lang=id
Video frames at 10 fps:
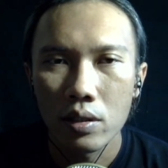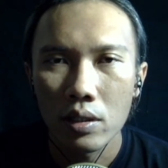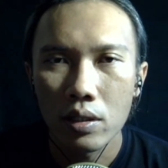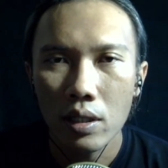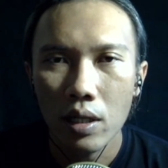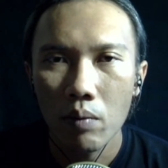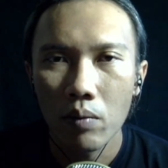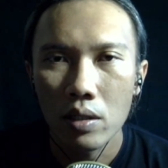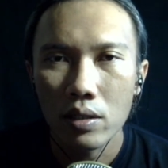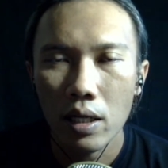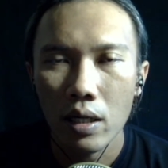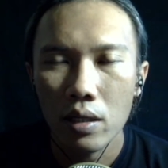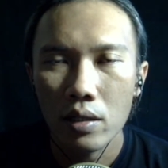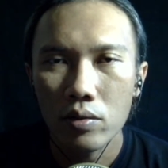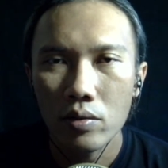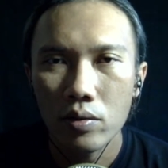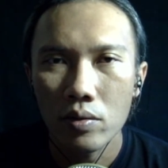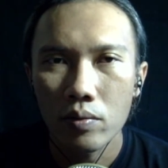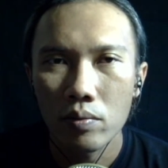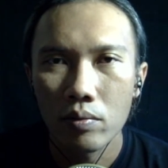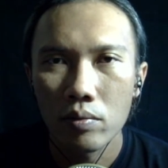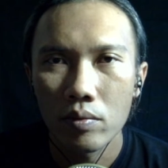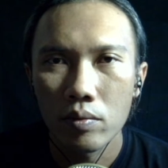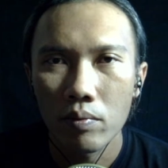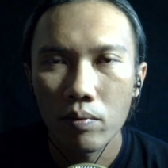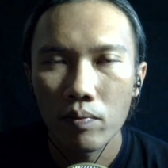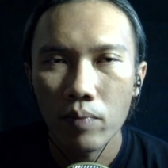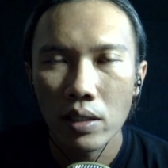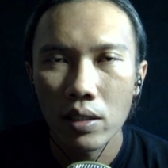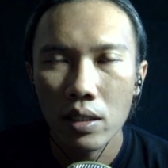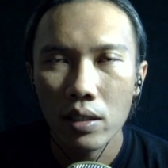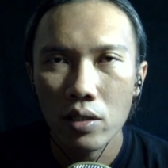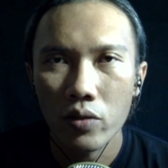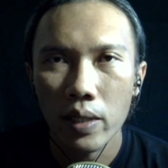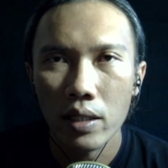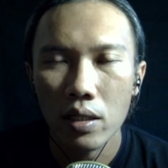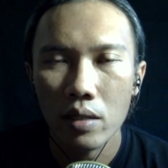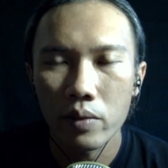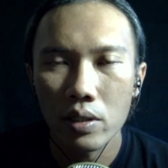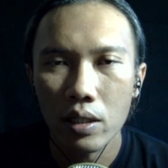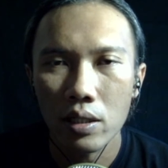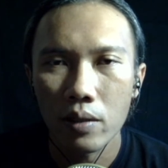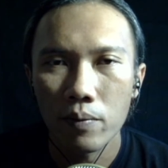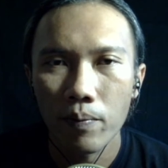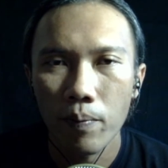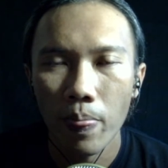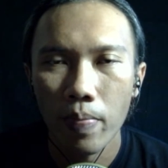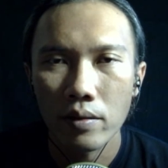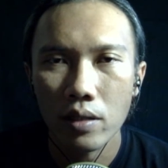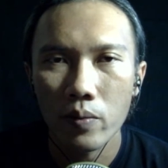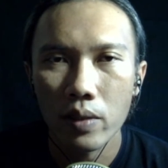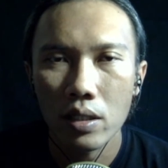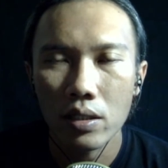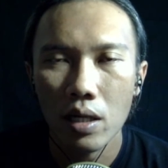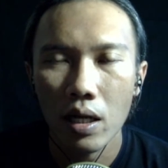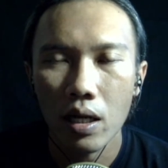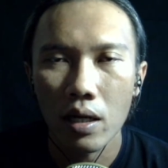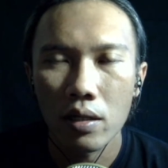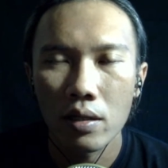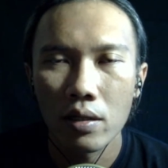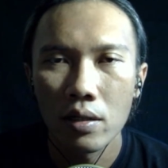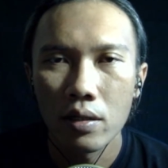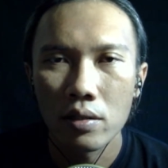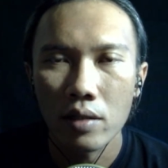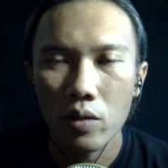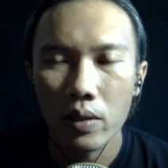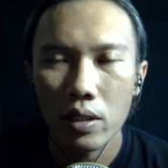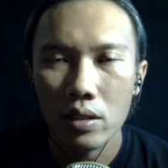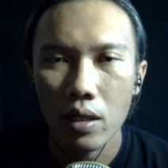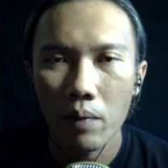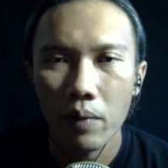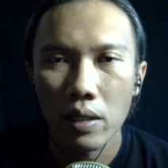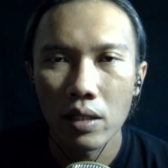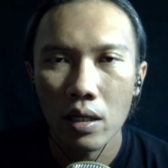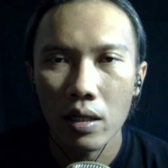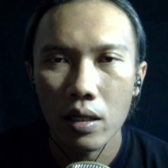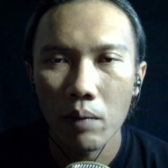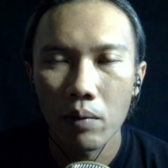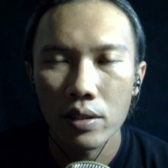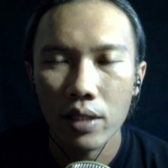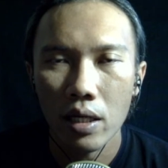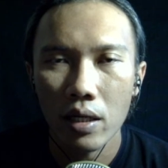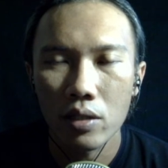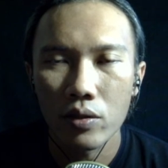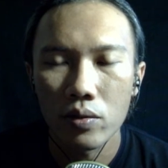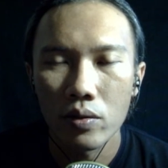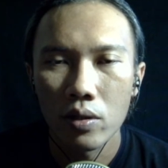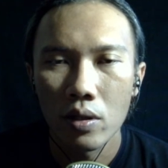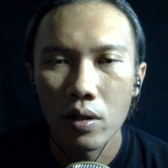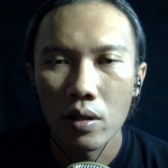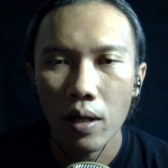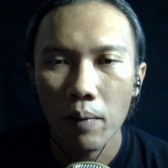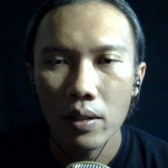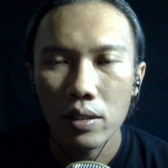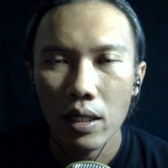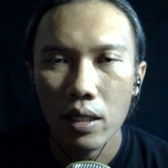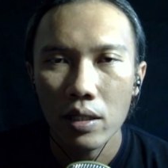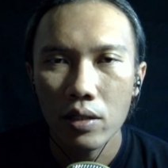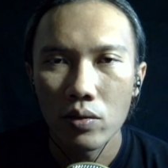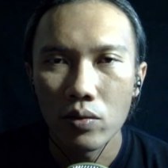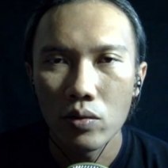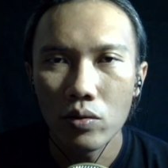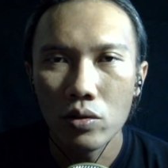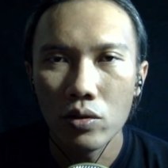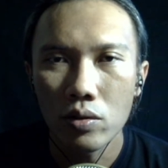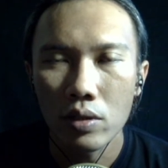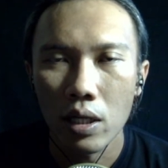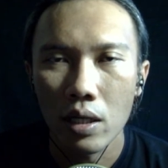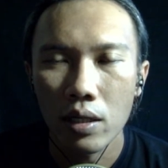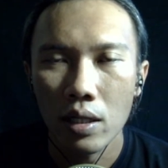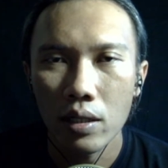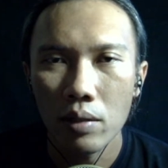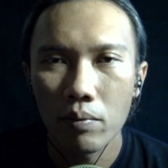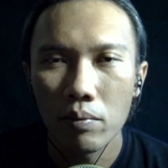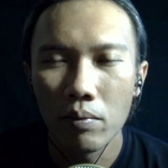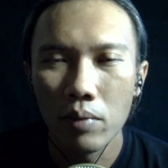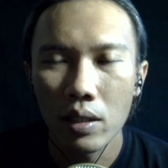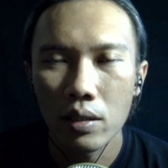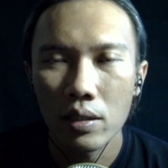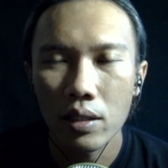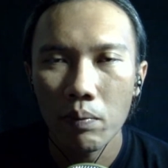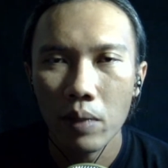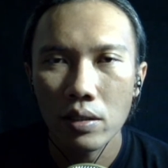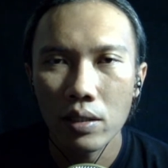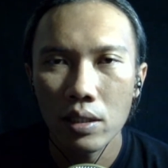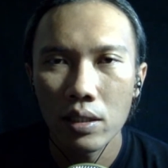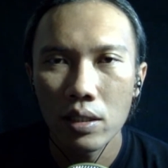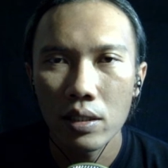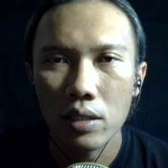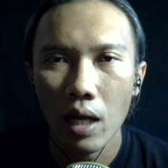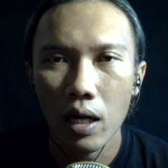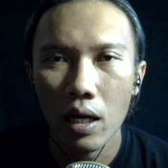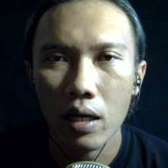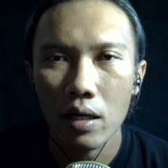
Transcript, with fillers: jadi kabel steker itu panjangnya satu meter misalnya satu meter setengah lah satu meter setengah panjang kabel steker itu kabel steker itu ujungnya nanti berhentinya pasti di saklar